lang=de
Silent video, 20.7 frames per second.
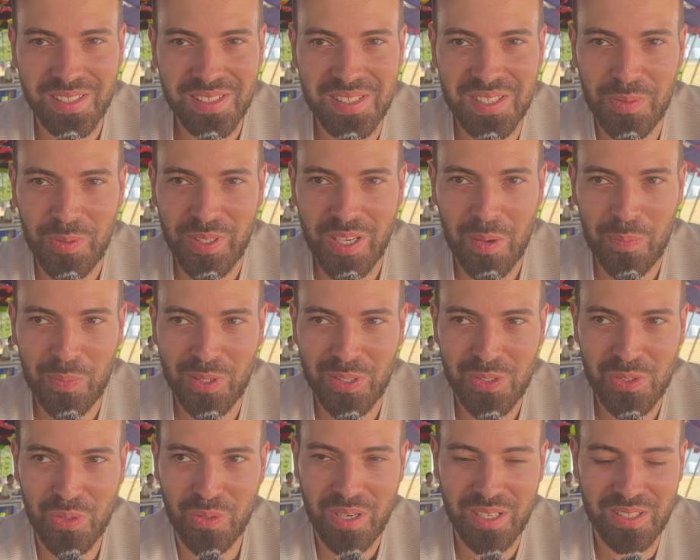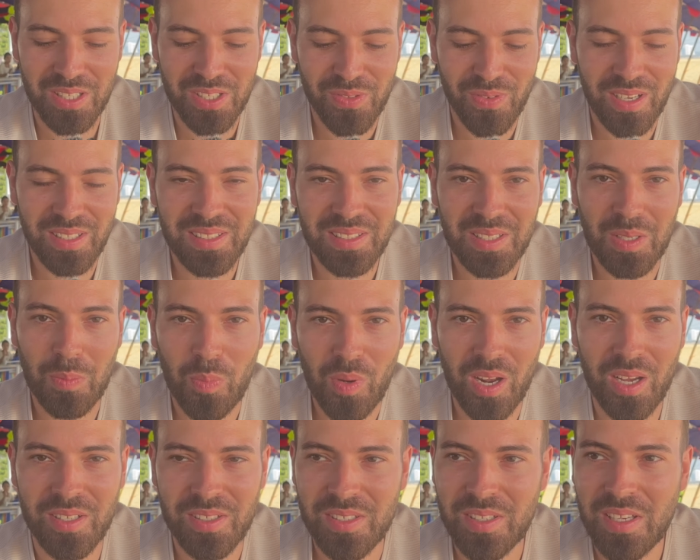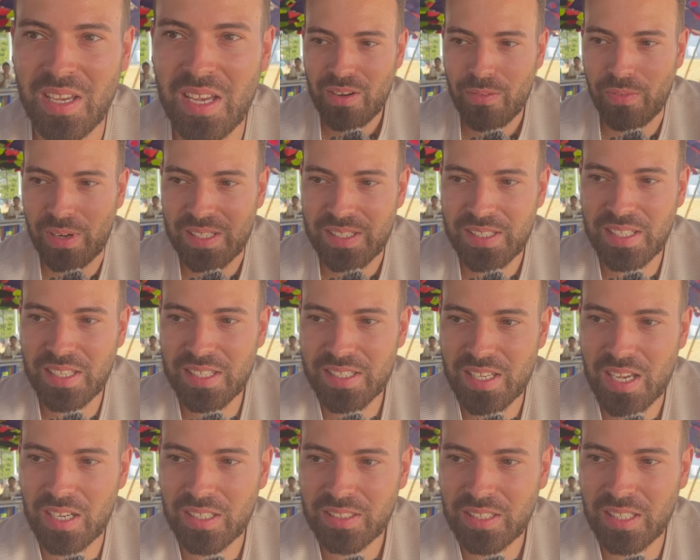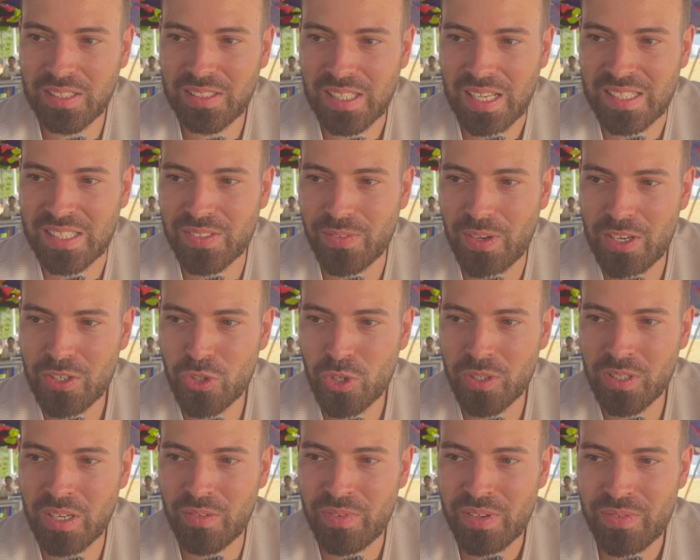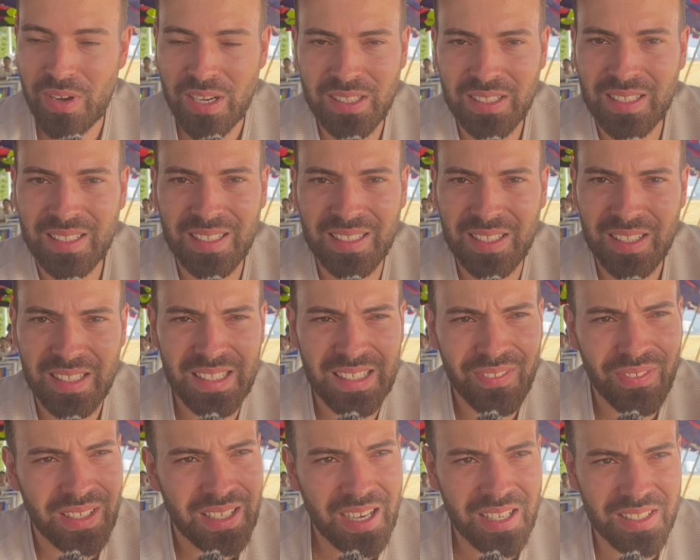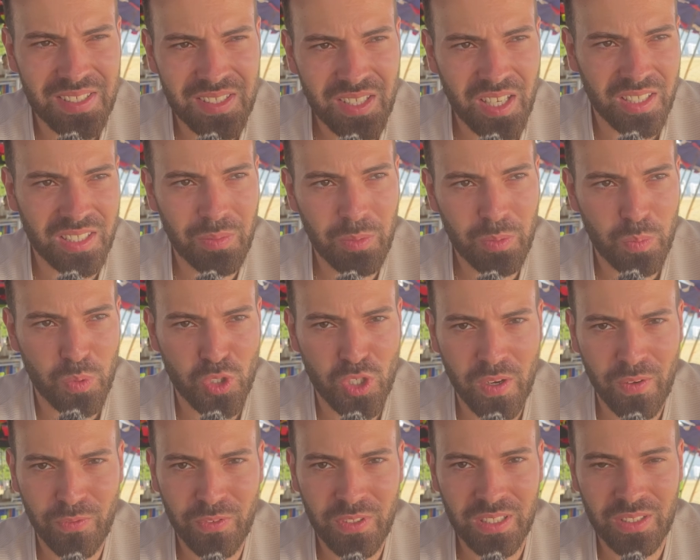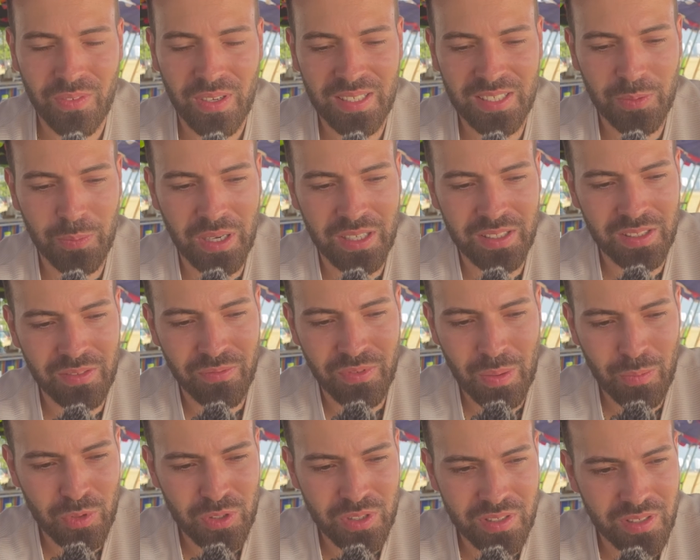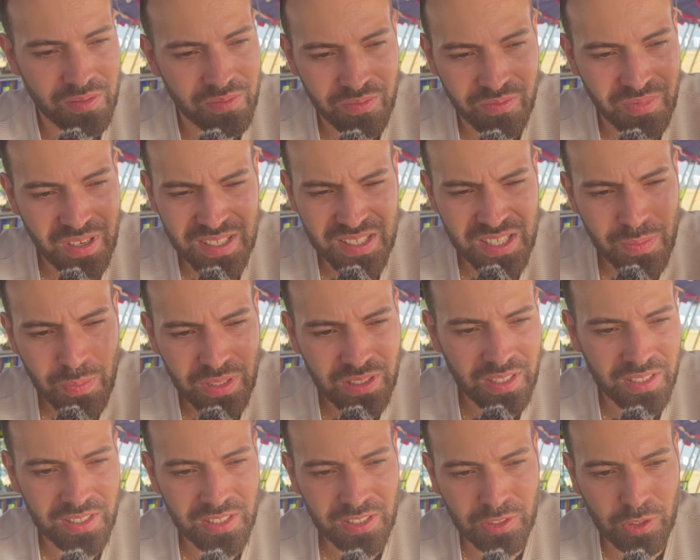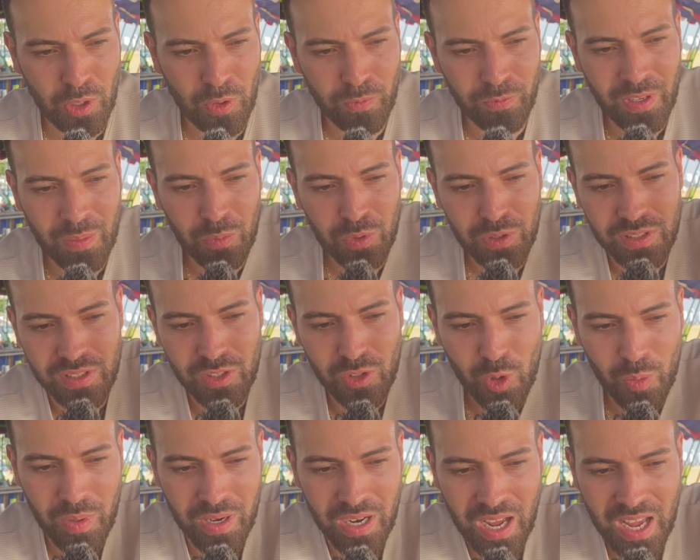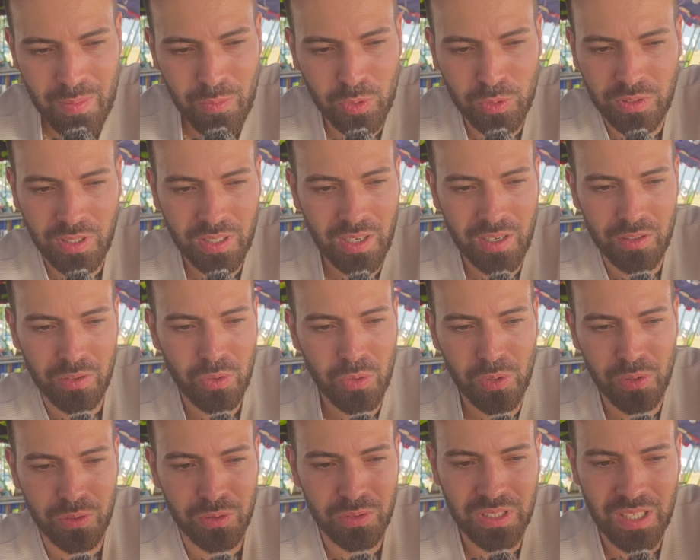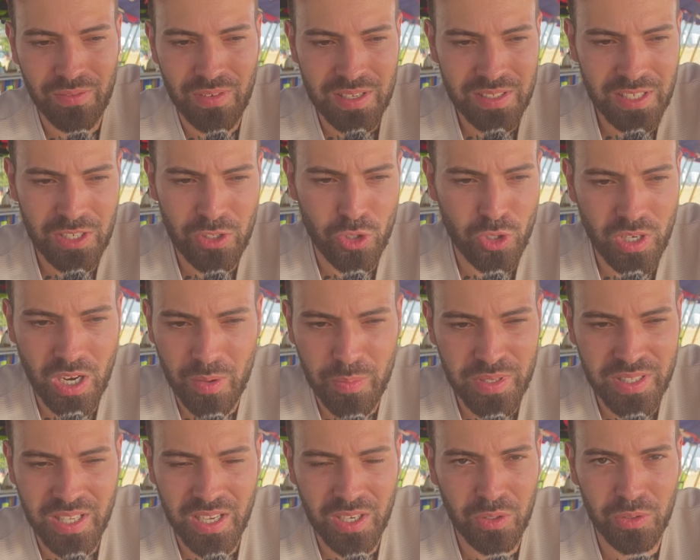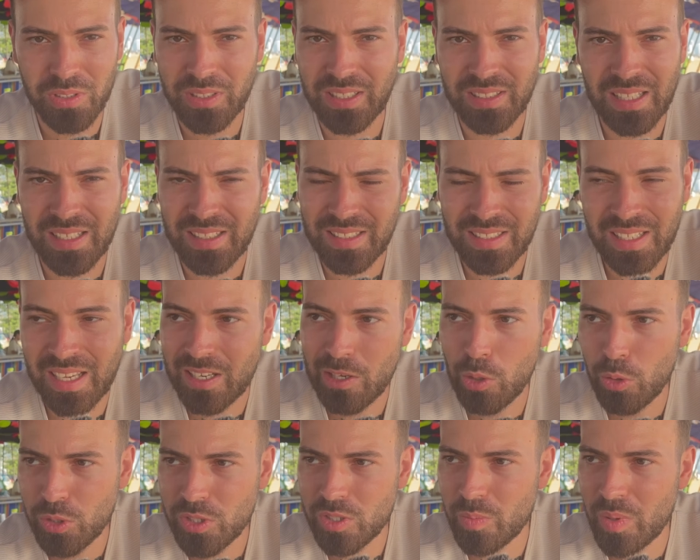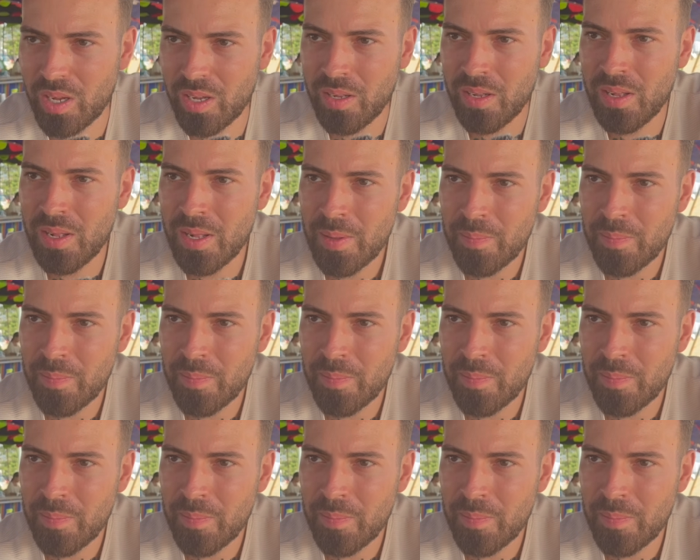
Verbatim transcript: dass sie mich abgezogen hat. Das war nicht geplant. Weil sie gesagt hat, es war schon, wir waren irgendwie den ganzen Tag damit beschäftigt. Weil ich meine, wir haben uns, weiß nicht, mittags getroffen, dann musste sie nochmal heim Unterlagen holen und dann war es eh schon Nachmittag und ich hatte eigentlich keine Lust mehr.